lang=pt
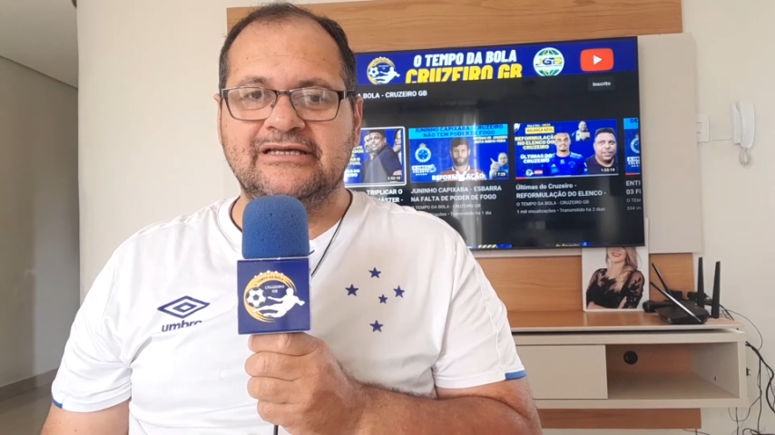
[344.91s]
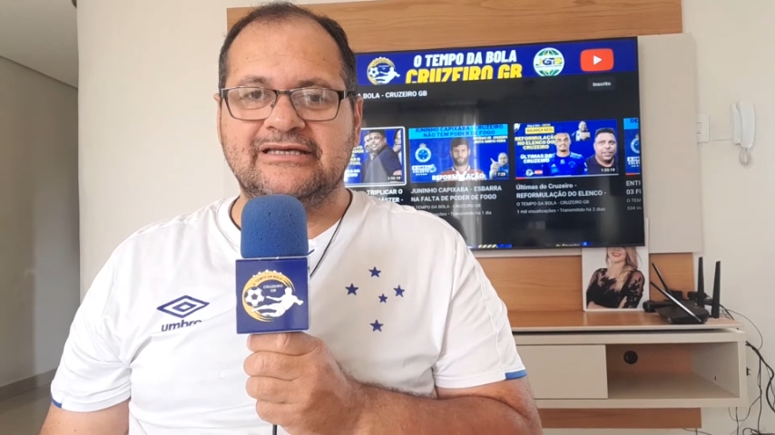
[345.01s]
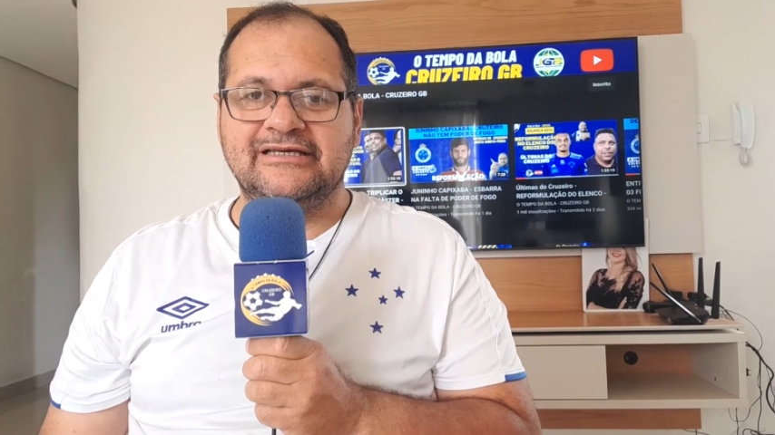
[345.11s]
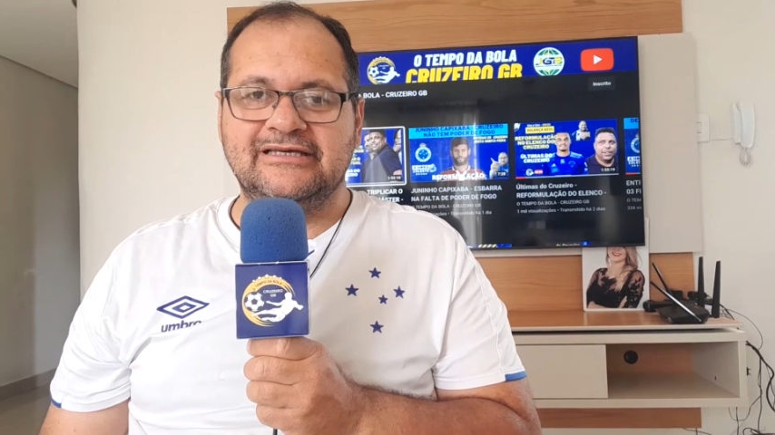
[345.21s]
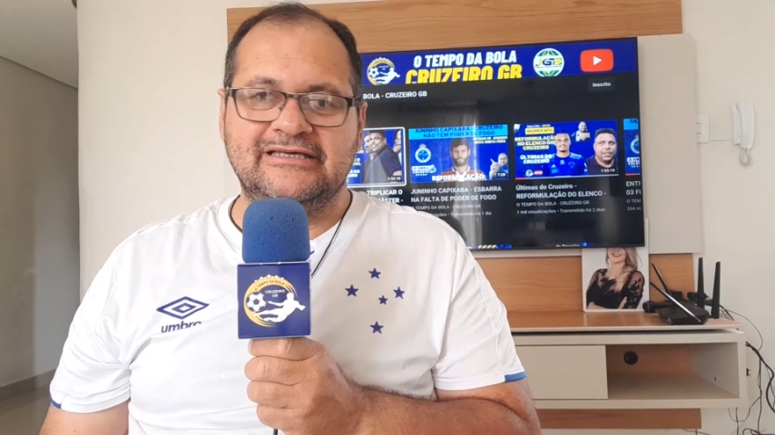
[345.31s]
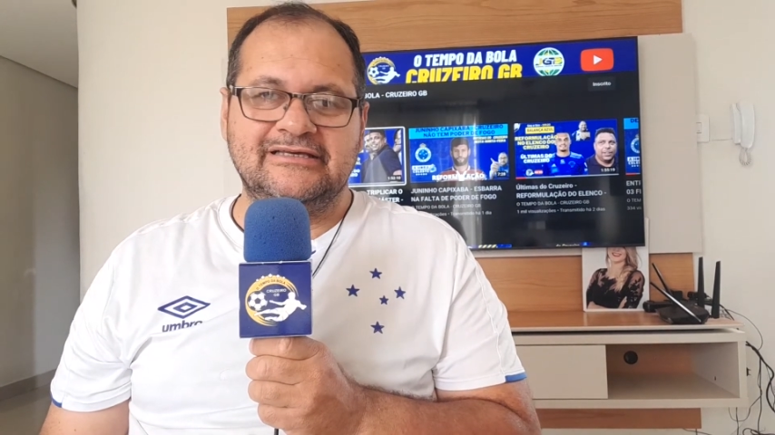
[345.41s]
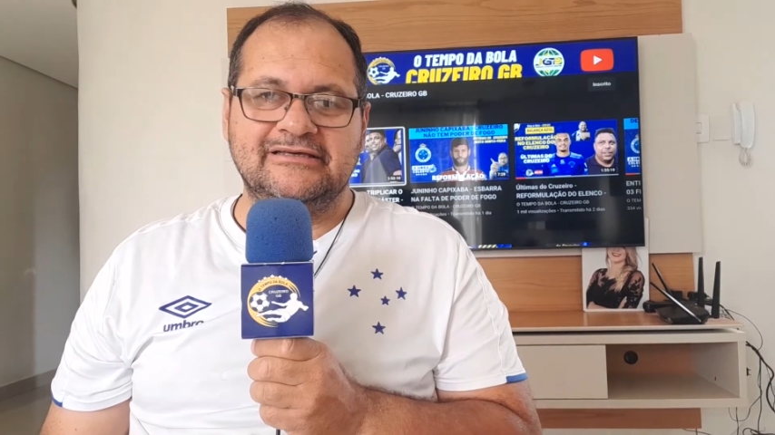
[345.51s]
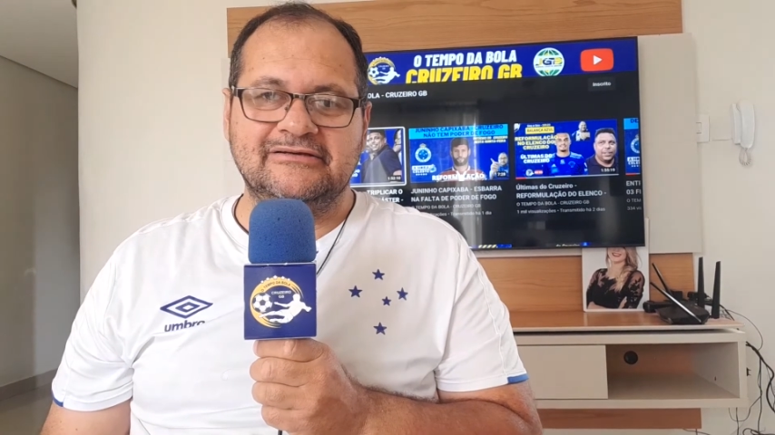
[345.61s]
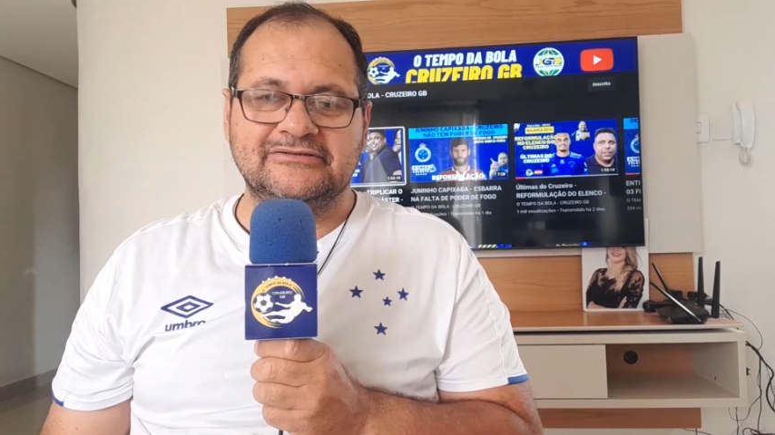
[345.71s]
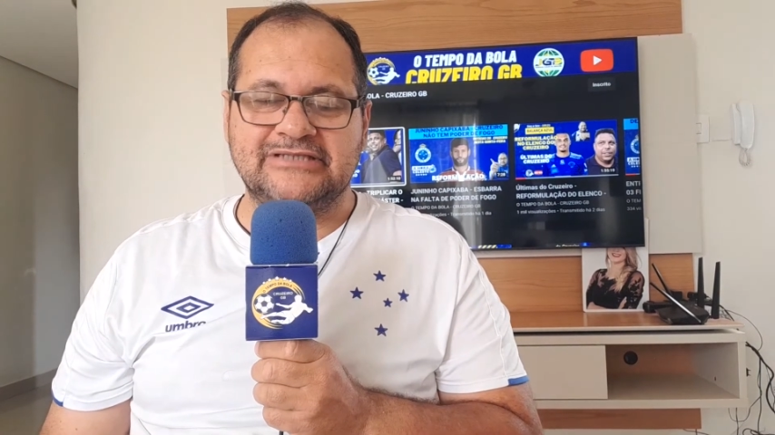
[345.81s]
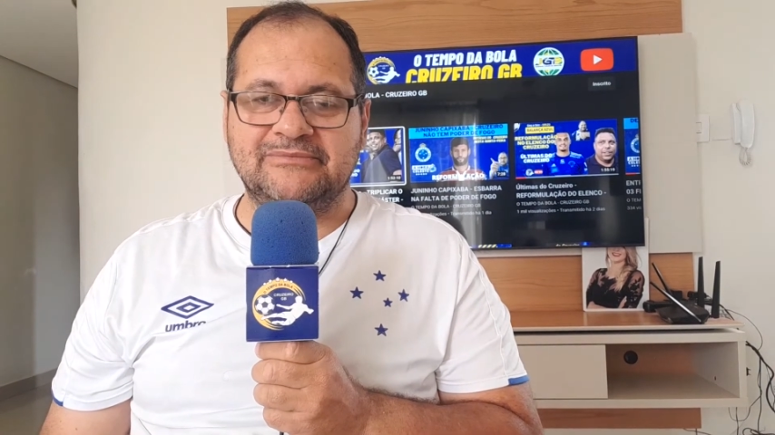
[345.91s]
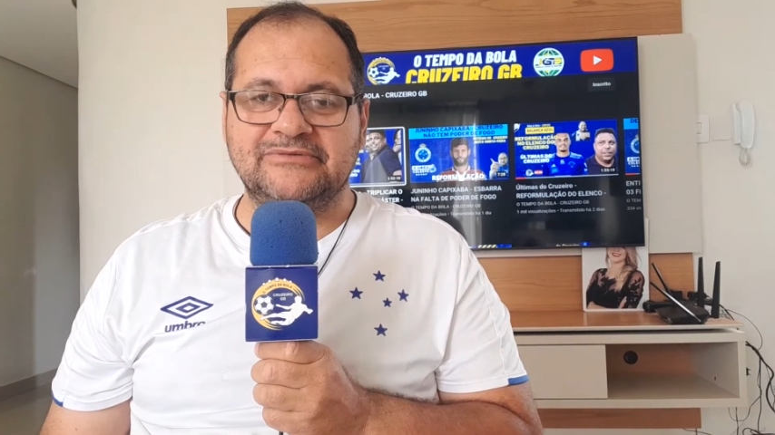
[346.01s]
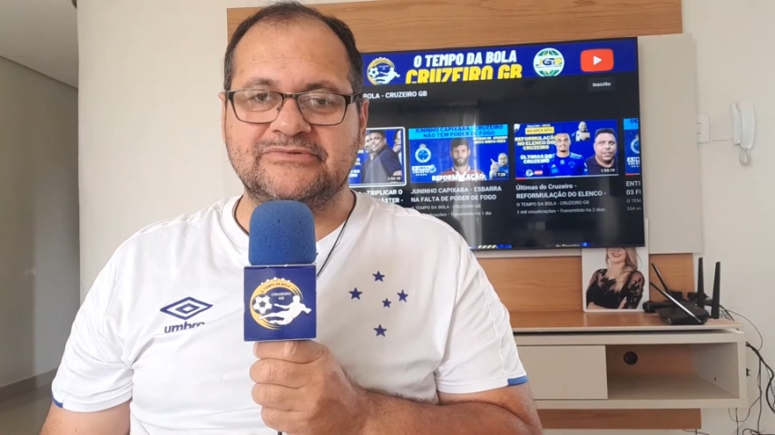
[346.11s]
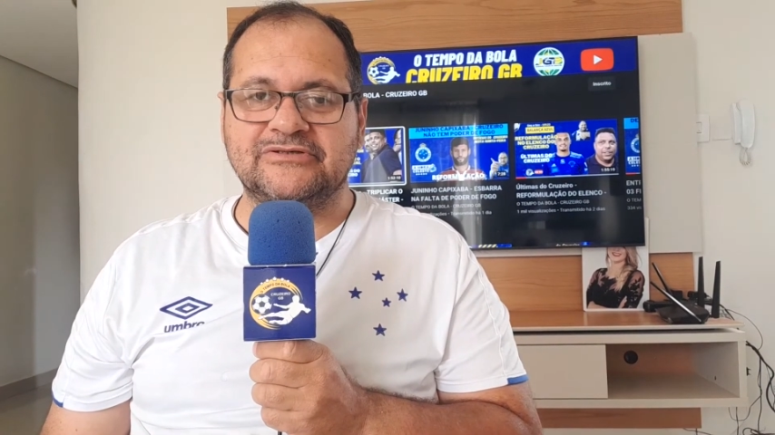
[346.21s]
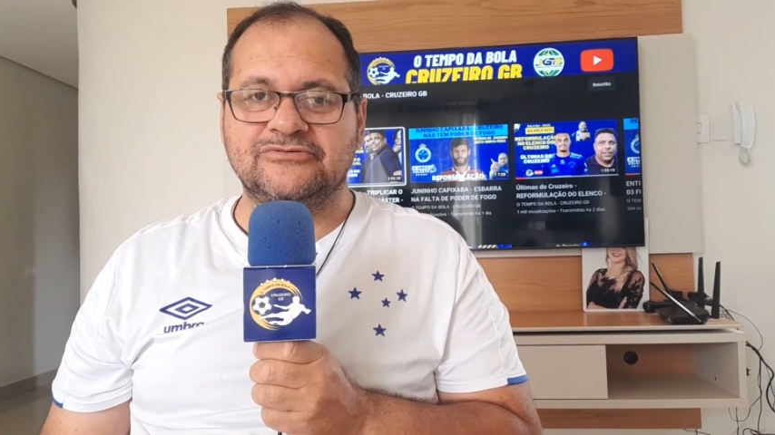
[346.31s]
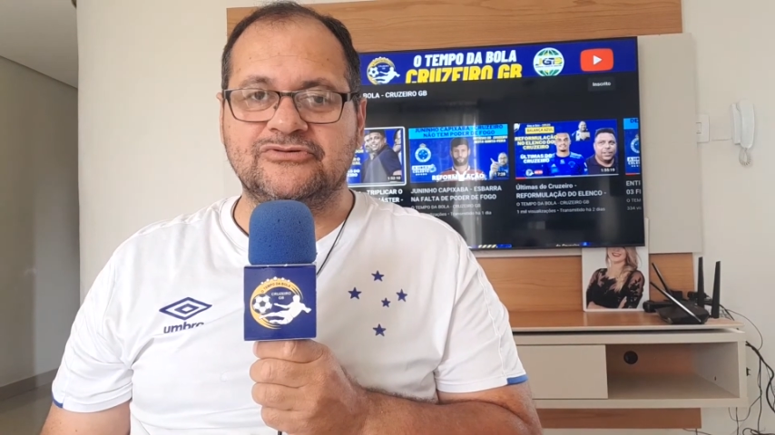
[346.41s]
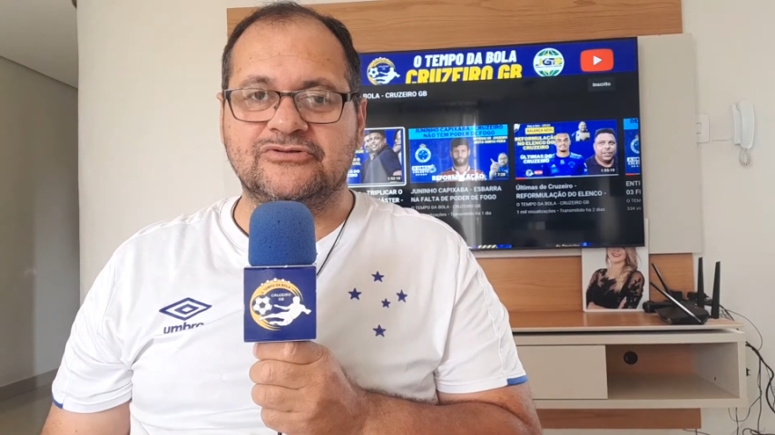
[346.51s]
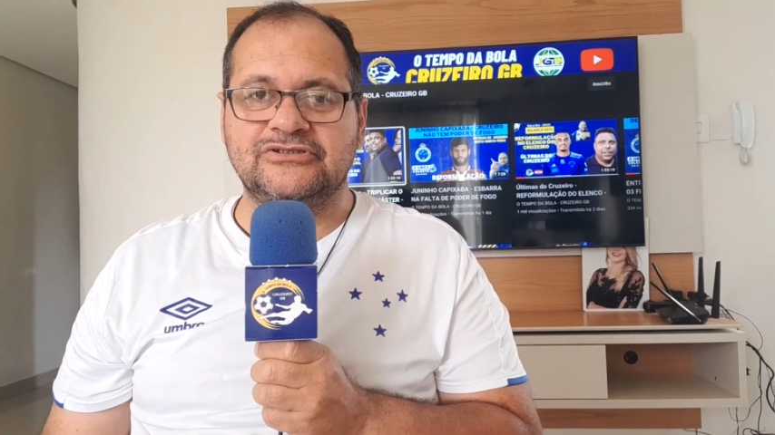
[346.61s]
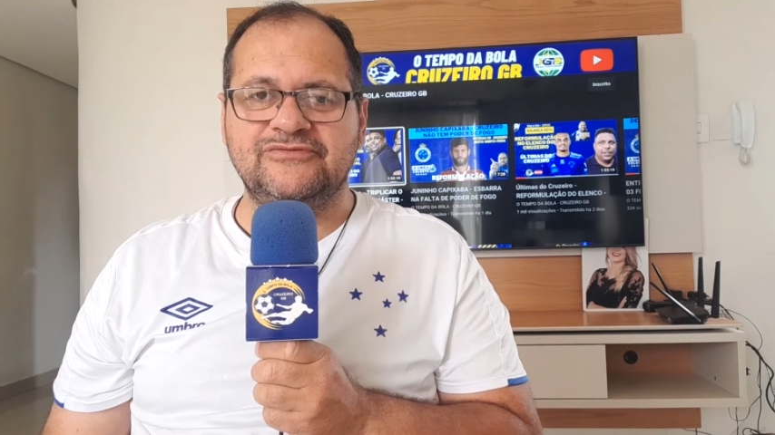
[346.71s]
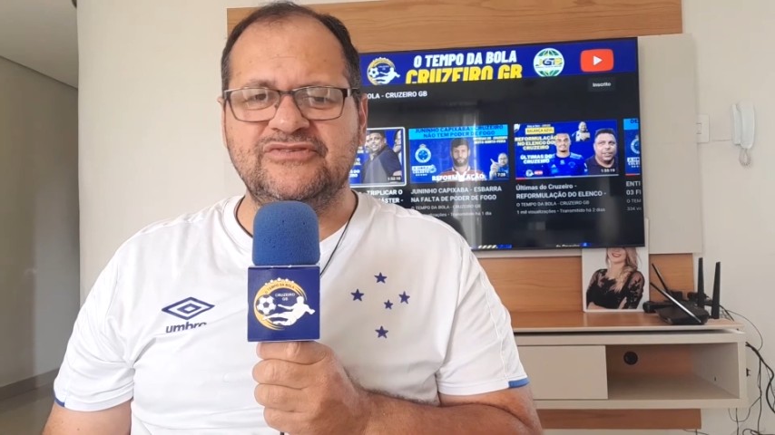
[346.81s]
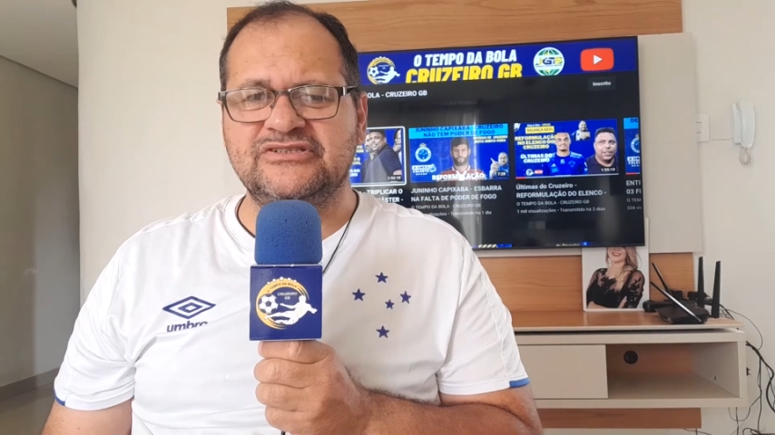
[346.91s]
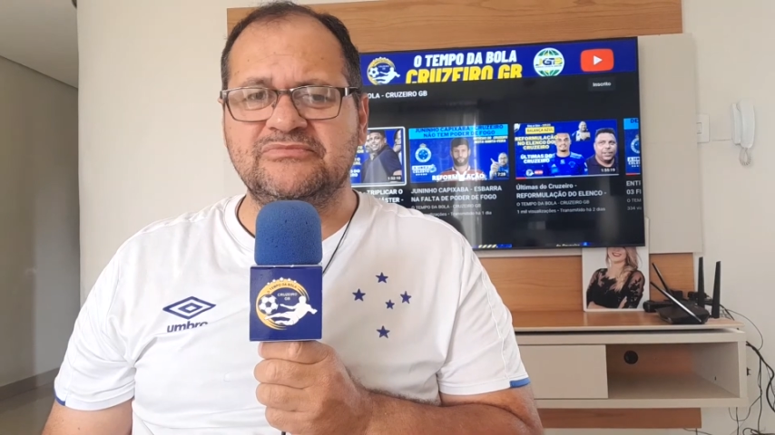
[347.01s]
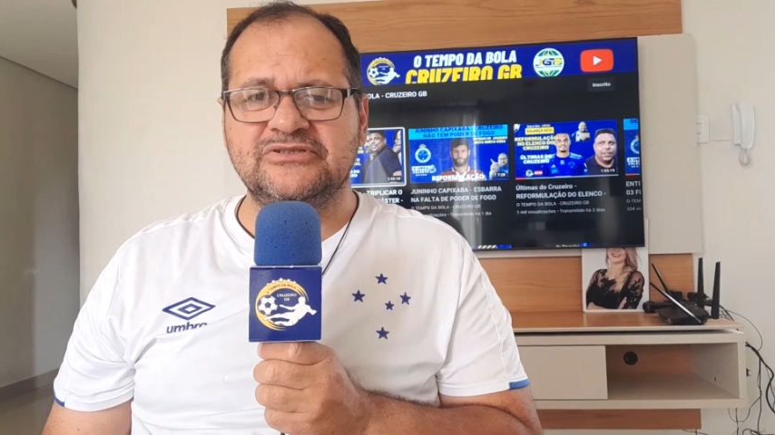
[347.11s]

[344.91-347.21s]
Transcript: E sabemos que é um jogo difícil,